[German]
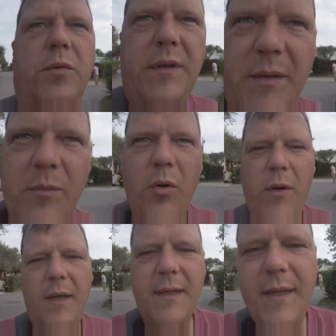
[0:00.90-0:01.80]
Guten
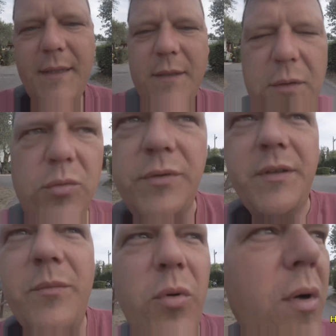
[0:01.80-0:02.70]
Morgen,
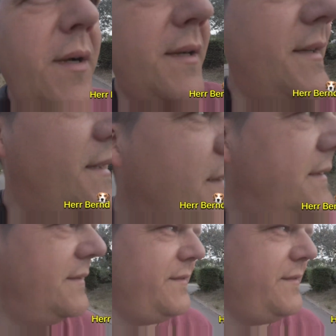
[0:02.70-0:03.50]
guten Morgen.